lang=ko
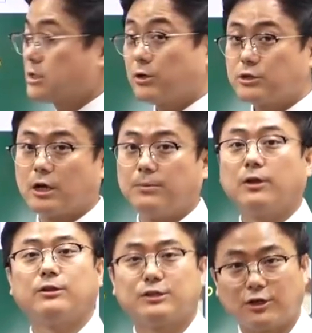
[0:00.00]

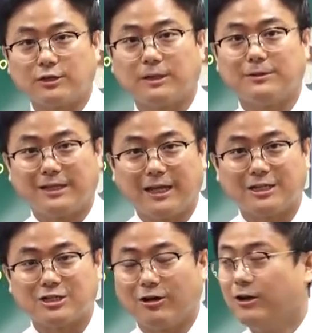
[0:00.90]
선정하면 정답이
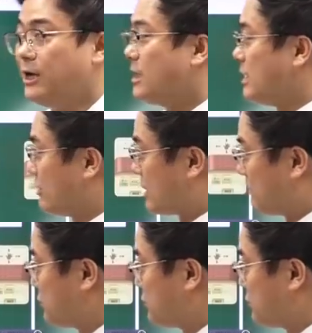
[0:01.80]
되겠죠. 이렇게